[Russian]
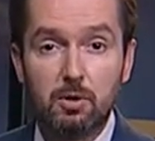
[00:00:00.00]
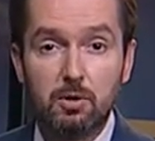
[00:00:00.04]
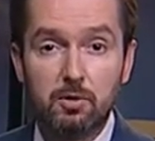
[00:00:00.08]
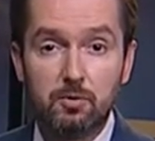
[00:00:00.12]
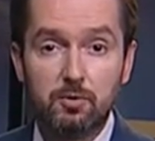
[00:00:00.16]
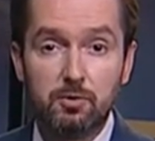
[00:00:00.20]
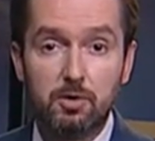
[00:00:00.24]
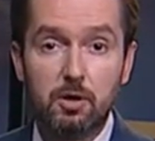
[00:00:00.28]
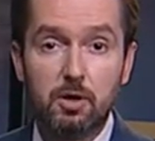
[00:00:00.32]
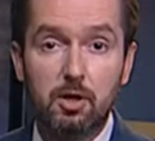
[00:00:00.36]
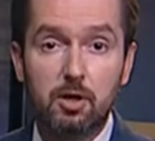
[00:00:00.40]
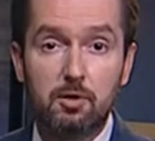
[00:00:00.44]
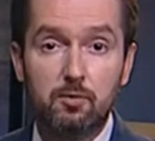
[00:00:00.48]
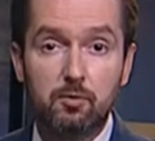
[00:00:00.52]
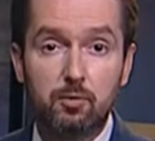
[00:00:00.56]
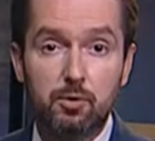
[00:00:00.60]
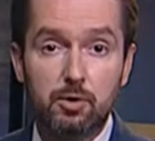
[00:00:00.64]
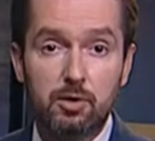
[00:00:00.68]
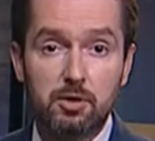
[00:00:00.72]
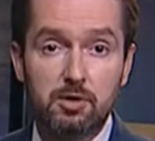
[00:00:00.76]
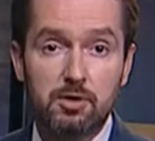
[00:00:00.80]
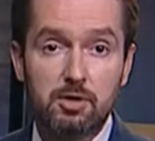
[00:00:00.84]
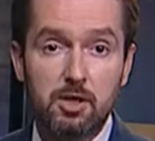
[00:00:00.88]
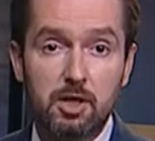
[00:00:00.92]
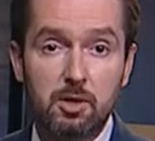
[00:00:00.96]
В
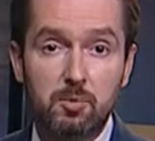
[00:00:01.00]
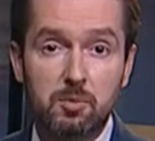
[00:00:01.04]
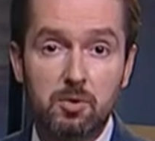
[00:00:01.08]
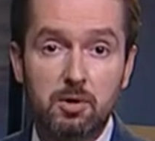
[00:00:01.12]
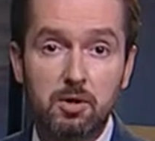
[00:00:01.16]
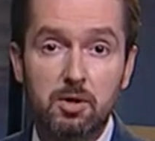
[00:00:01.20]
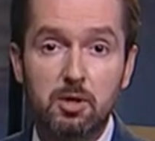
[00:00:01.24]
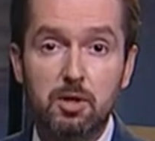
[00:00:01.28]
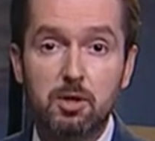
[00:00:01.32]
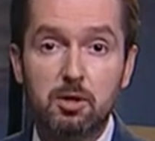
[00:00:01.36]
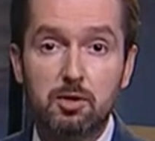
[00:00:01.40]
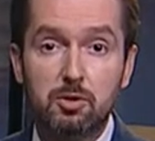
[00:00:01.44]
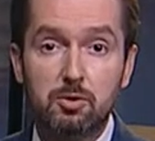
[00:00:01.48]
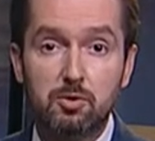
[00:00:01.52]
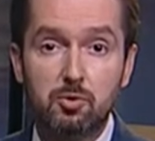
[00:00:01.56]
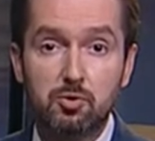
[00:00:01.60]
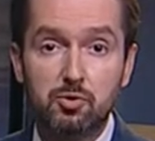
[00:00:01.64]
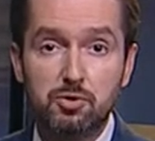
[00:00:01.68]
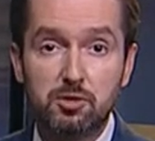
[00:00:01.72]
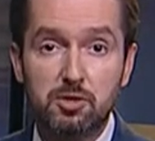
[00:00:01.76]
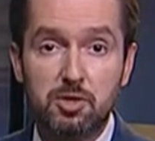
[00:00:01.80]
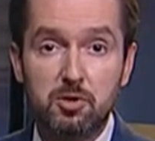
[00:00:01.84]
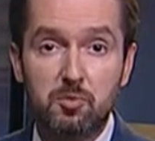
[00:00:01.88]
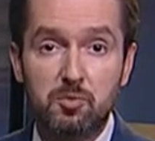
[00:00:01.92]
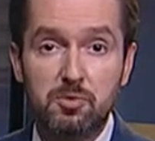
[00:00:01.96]
договоре займа
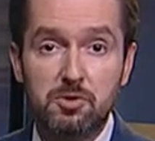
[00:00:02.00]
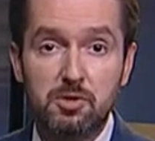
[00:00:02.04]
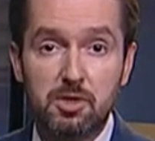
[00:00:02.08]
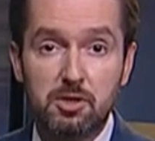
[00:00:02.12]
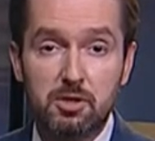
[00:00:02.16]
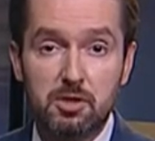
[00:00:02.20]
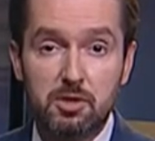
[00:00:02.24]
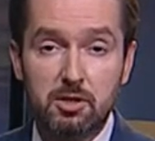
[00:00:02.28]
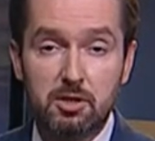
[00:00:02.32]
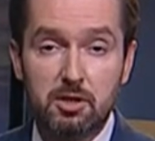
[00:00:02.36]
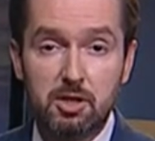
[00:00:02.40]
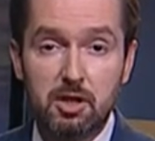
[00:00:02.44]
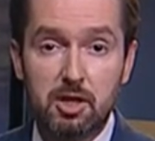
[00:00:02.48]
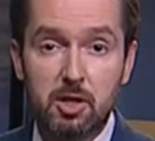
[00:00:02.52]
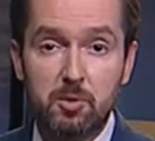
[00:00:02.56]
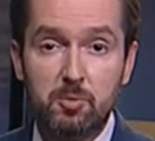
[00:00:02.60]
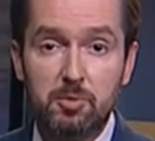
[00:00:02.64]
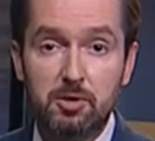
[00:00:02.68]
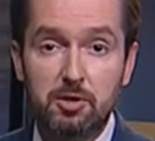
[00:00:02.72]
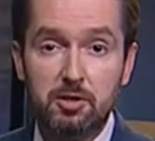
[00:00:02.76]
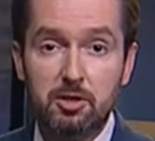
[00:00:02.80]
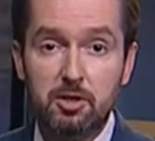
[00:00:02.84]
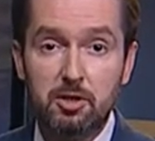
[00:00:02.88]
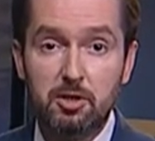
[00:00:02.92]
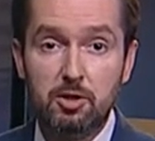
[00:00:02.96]
нужно обязательно
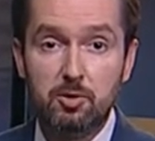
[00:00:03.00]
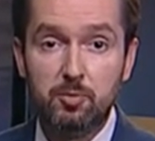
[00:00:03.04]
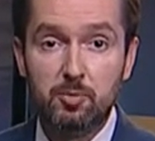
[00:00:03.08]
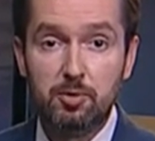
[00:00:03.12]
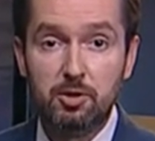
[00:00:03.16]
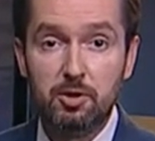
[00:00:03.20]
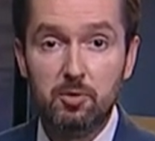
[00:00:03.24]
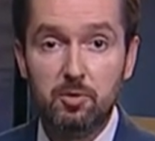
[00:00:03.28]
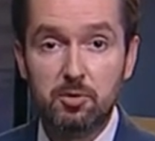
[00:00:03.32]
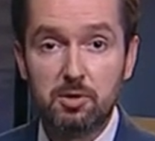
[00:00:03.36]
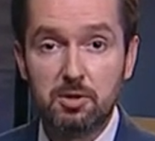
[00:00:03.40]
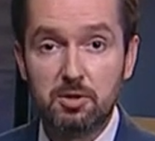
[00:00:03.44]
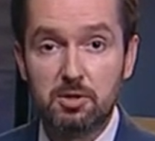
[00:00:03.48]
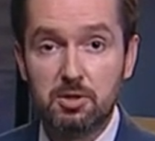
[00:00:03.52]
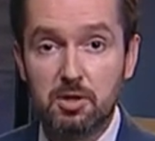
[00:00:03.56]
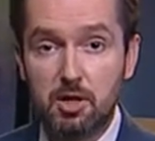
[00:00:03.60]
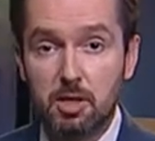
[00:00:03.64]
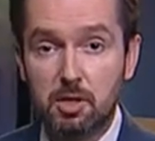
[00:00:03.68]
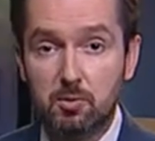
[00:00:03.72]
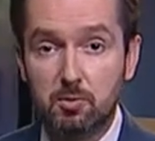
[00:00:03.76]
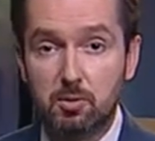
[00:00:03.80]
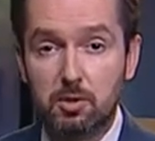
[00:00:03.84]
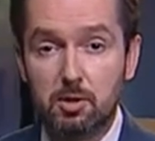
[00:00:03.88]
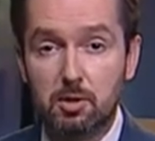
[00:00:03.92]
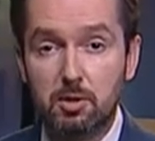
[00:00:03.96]
определить предмет
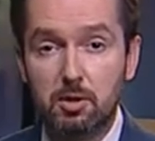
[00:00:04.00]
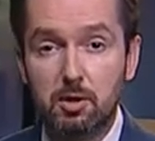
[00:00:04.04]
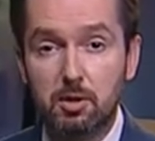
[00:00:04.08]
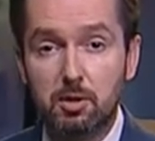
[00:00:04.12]
займа,